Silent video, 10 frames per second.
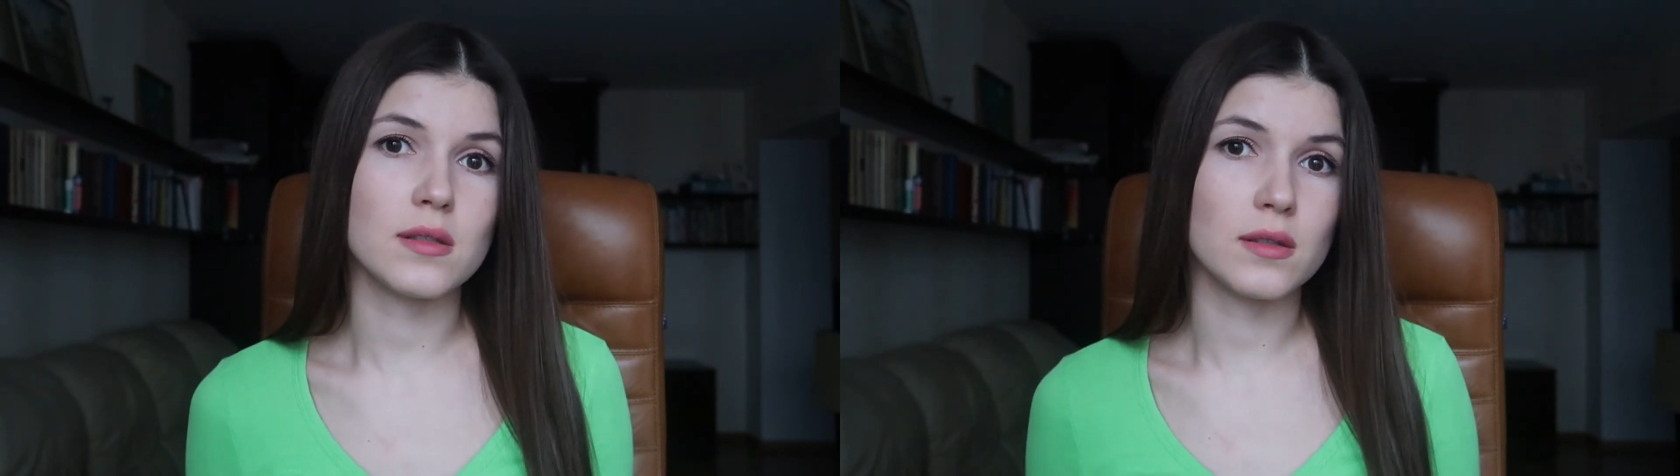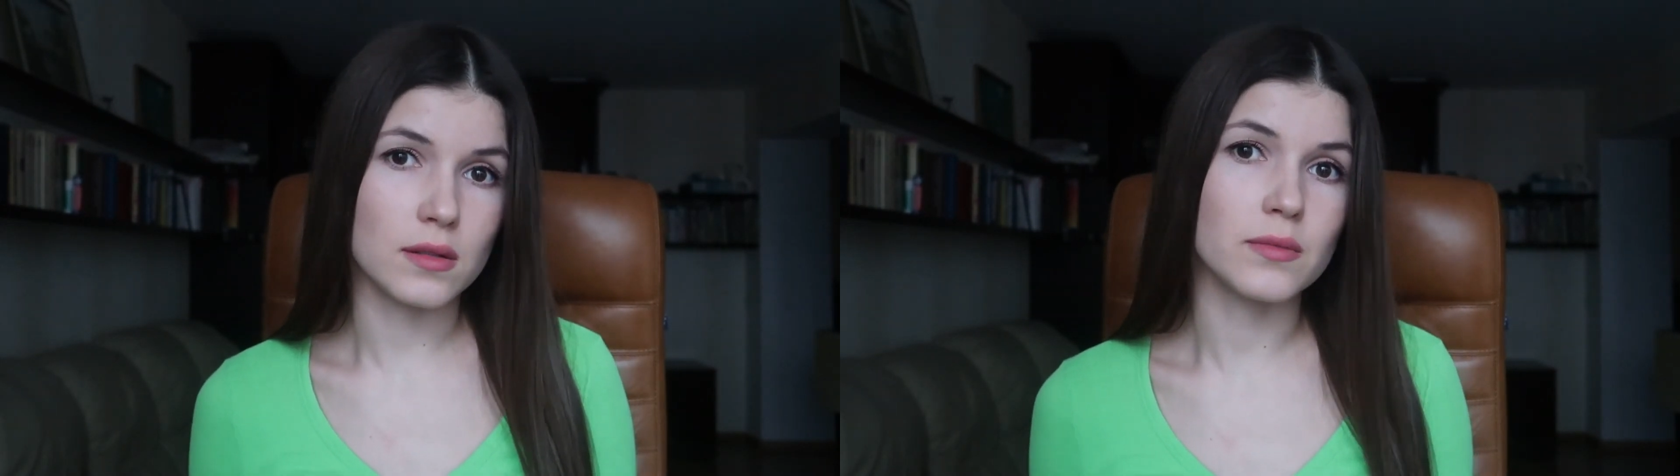
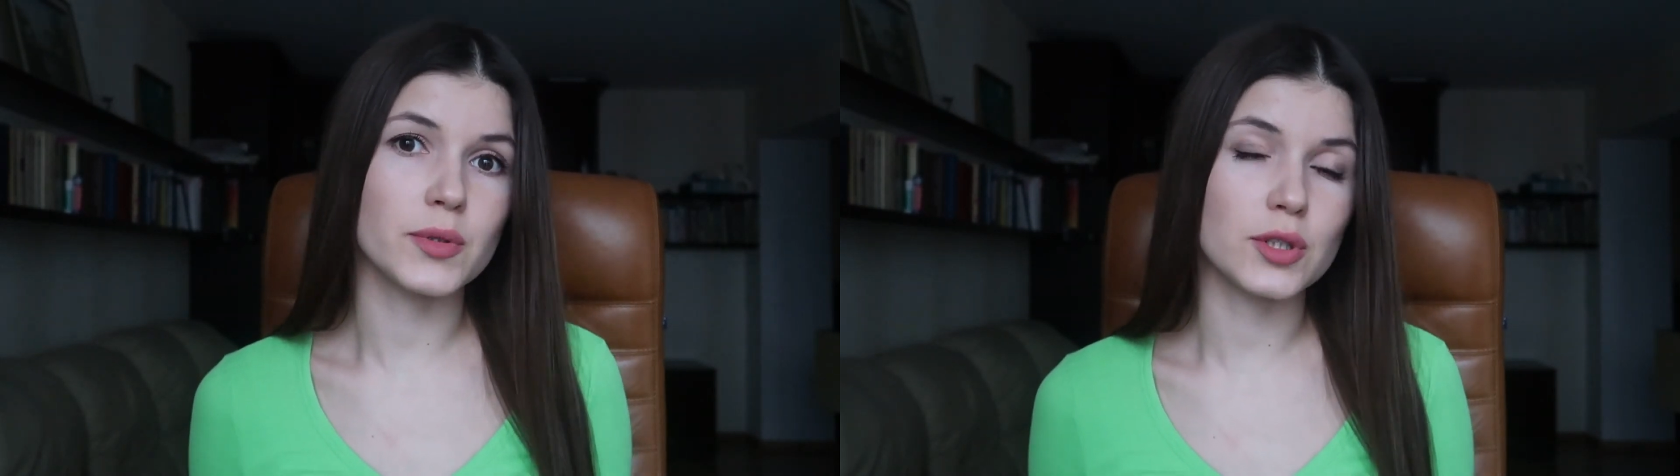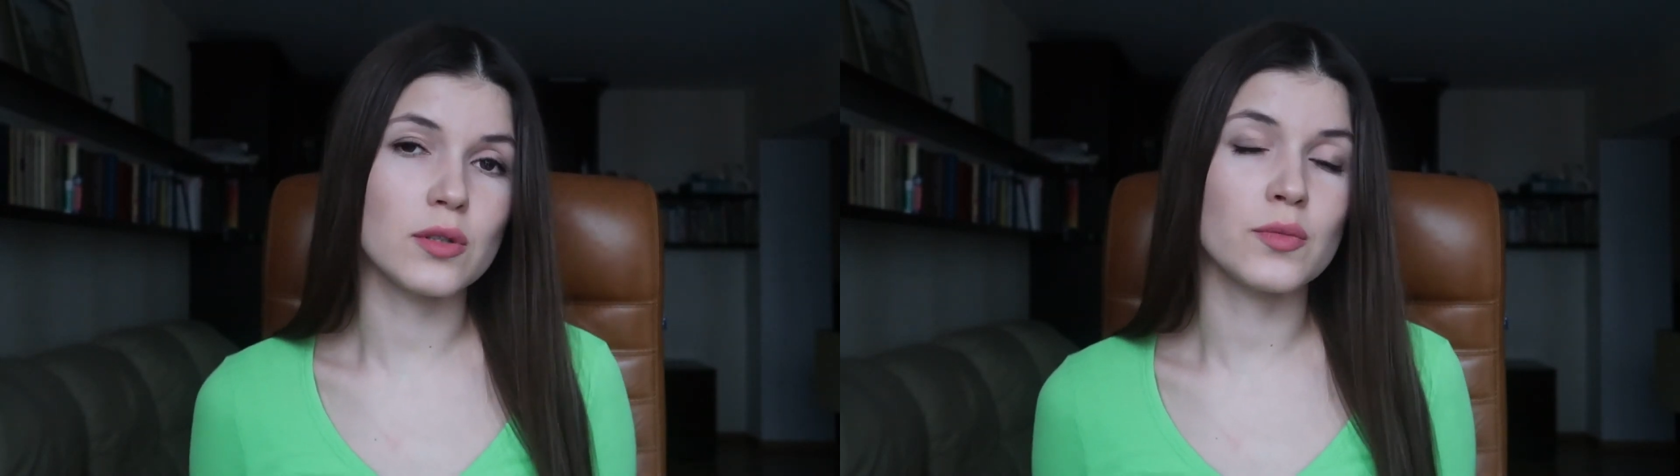э,
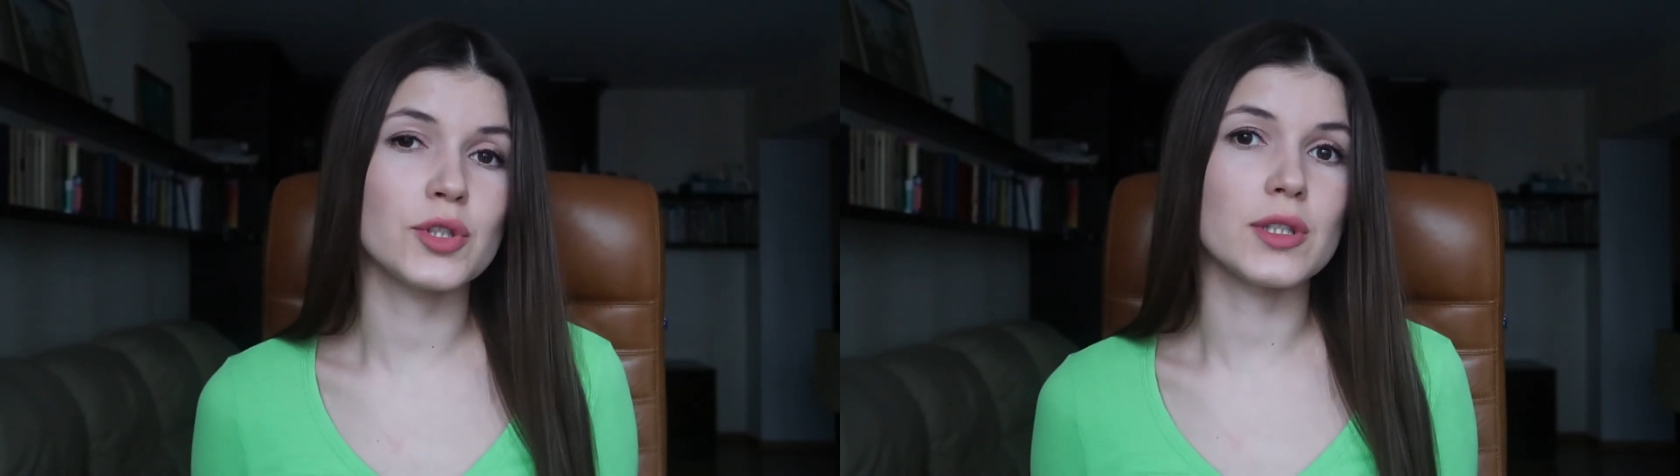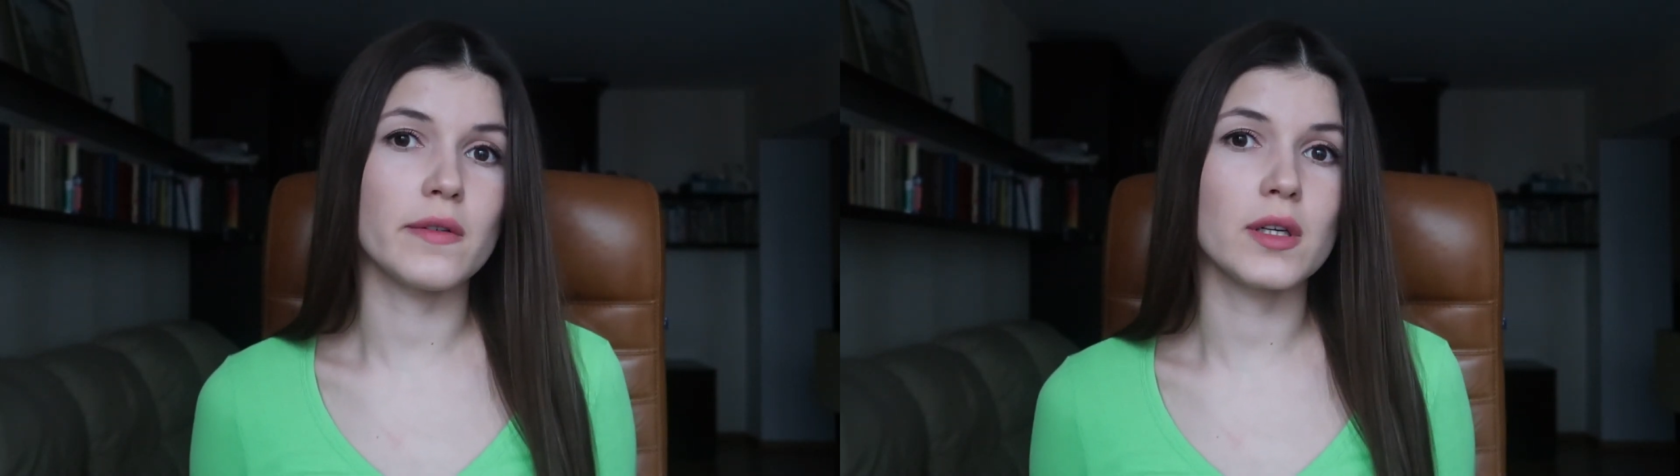
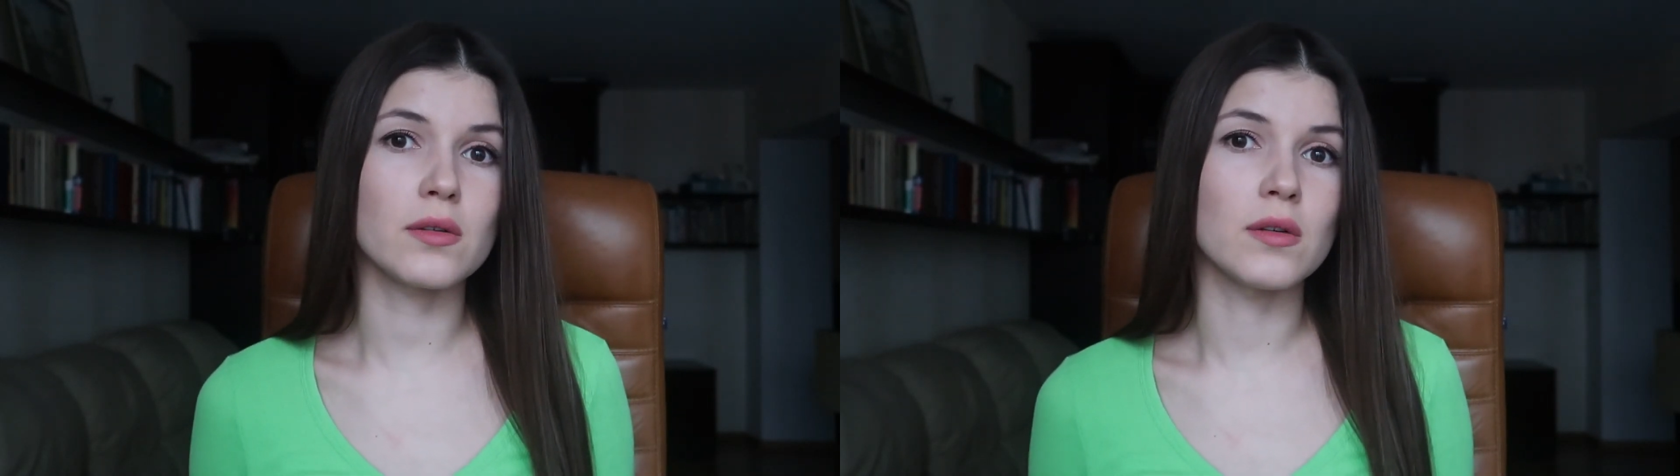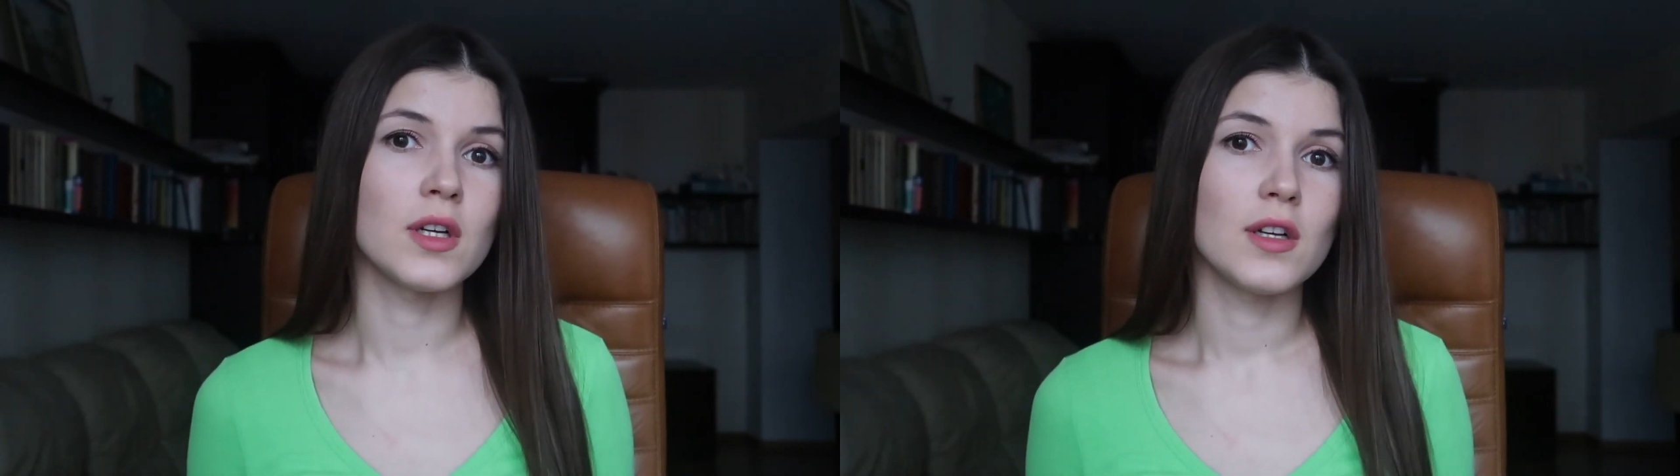пожилому
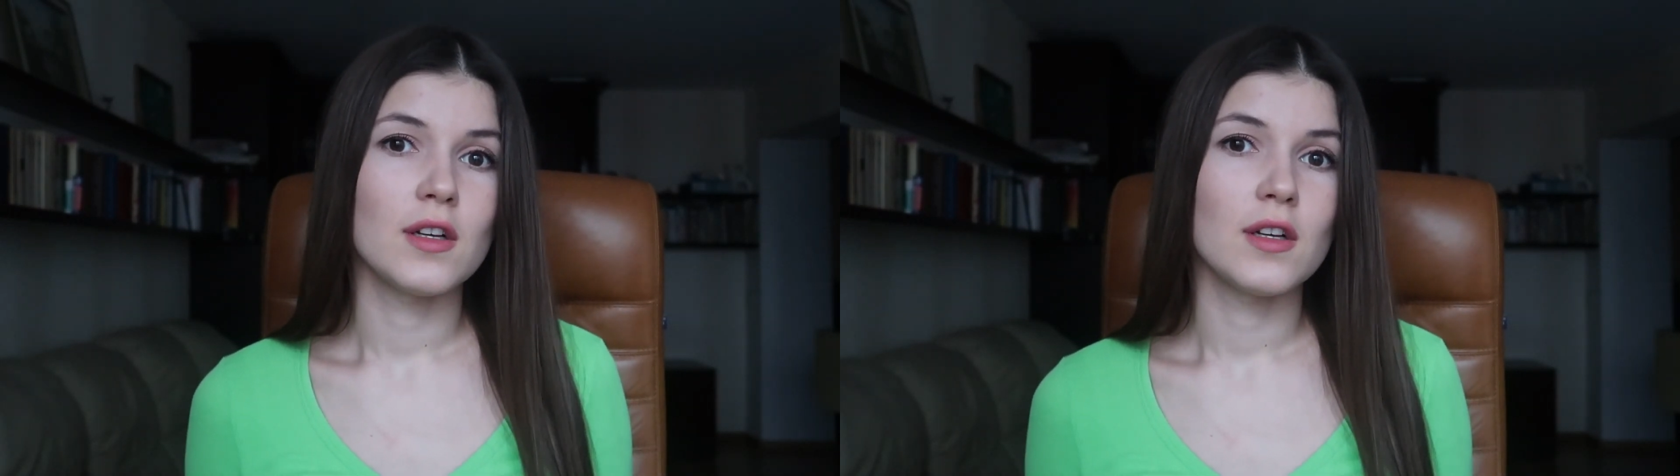человеку